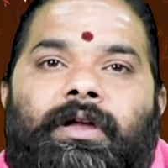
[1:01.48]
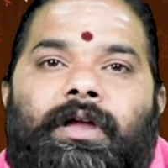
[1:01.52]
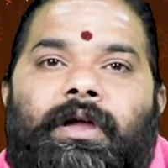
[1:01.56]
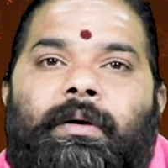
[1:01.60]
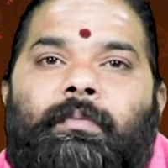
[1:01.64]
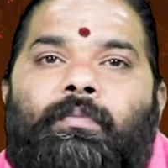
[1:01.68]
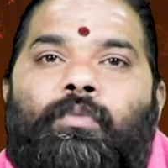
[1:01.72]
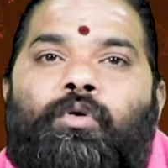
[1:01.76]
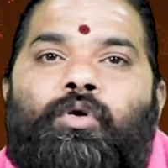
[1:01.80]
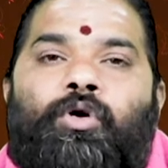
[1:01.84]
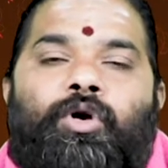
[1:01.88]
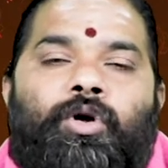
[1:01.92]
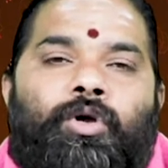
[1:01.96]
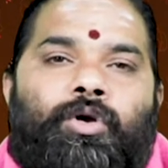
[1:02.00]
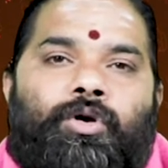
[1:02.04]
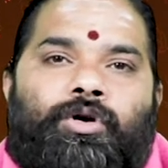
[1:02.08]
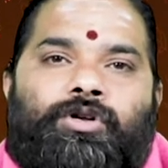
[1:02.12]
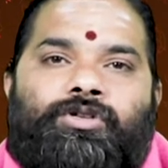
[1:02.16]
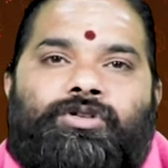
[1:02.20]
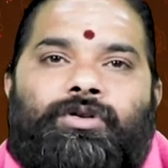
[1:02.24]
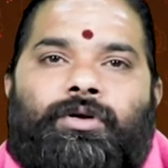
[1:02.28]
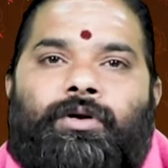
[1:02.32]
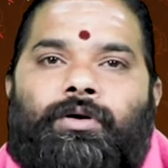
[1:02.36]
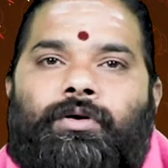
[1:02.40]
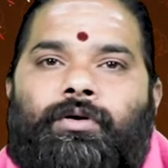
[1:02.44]
ఈ మూడు
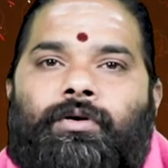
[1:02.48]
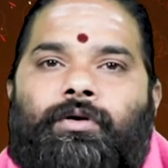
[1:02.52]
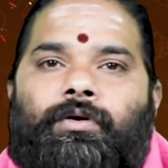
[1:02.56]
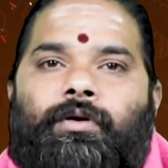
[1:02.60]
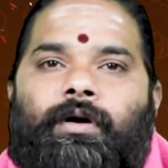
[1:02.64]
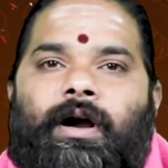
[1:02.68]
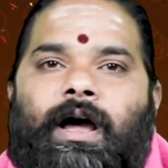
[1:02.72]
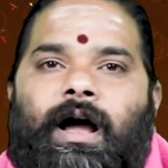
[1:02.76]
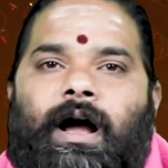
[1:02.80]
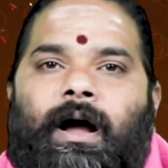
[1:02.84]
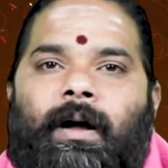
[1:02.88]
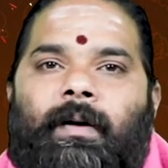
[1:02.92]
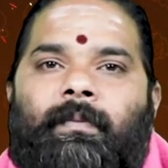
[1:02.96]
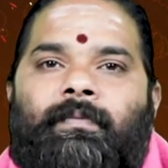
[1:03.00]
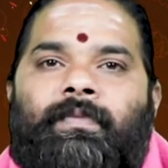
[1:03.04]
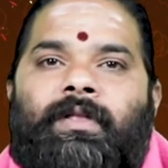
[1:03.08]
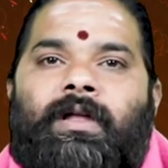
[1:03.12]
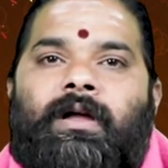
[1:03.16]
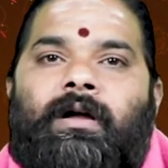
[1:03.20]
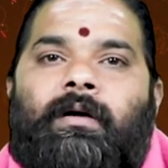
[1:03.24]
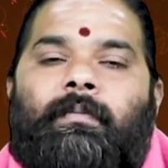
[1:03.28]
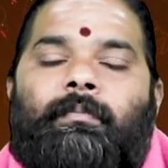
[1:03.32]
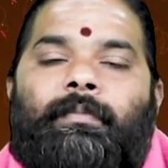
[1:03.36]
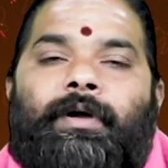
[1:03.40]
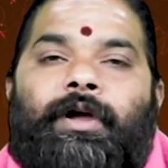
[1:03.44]
రోజులు కూడా
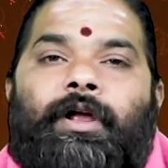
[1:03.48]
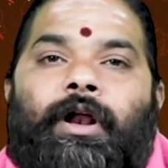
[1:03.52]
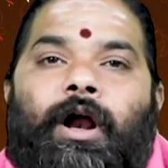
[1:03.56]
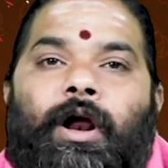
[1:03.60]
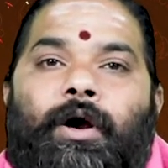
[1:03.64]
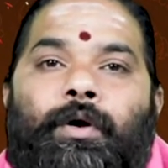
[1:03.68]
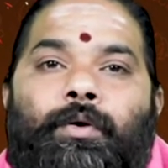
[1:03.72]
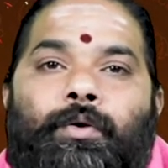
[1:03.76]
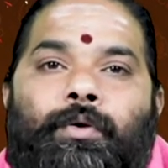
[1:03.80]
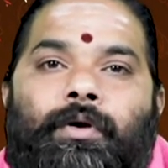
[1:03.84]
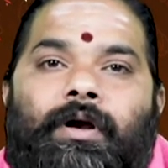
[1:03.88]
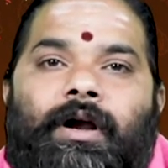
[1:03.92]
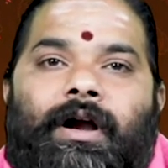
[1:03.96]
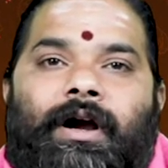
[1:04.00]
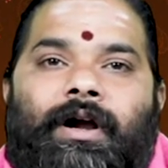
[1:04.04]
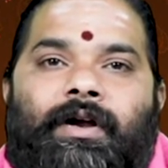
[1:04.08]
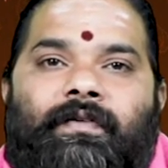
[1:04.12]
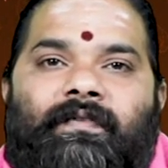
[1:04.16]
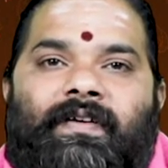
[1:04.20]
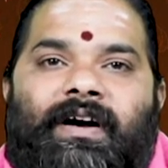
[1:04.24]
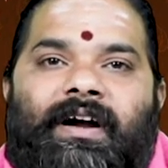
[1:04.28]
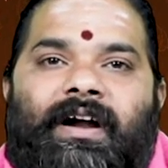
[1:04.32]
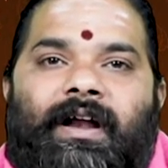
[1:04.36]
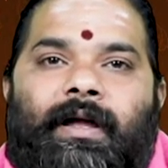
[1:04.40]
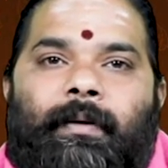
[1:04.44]
మీరు
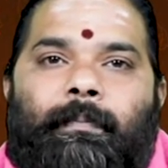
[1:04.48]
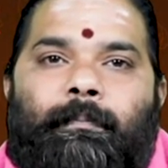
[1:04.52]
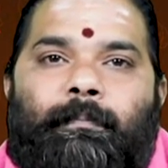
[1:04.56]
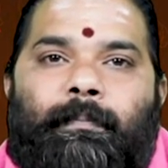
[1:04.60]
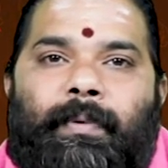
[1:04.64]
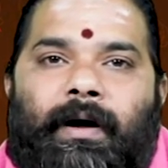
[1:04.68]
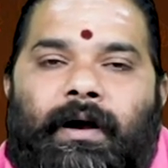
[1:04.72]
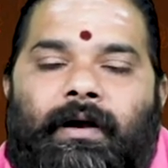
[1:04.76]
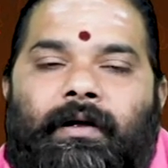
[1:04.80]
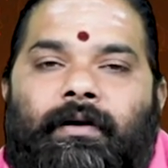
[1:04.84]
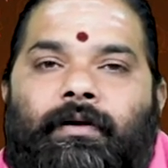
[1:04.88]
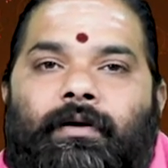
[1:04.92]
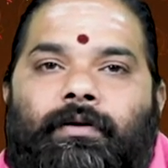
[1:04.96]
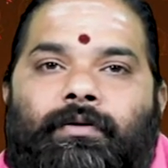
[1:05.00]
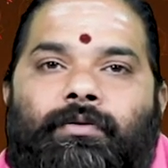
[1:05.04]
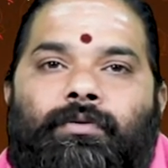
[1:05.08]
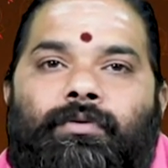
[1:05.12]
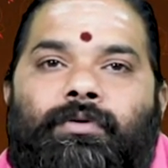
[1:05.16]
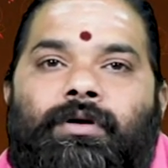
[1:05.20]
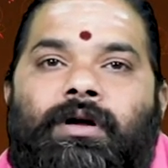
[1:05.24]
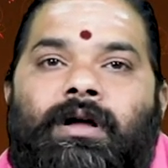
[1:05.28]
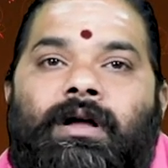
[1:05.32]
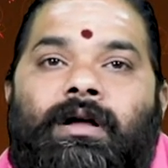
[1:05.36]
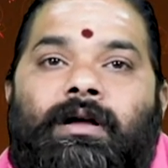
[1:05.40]
అనుకున్నటువంటి పనులకు